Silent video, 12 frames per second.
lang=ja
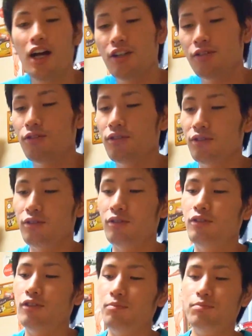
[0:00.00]
あ
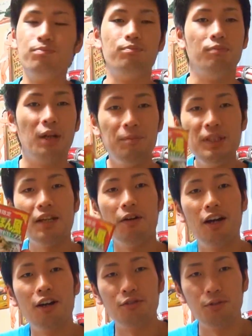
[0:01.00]
のー、まあ見て
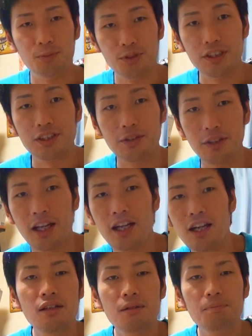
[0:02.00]
わかると思うんですけどね
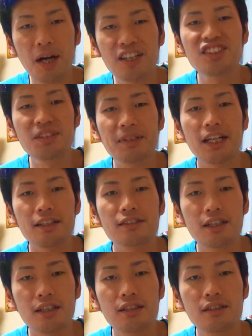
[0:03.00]
まずいみたいなんで
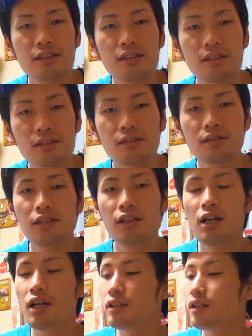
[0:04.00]
すね
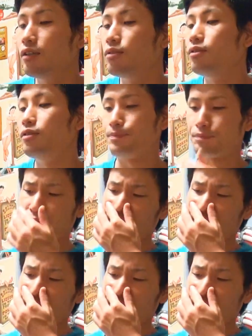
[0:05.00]
あの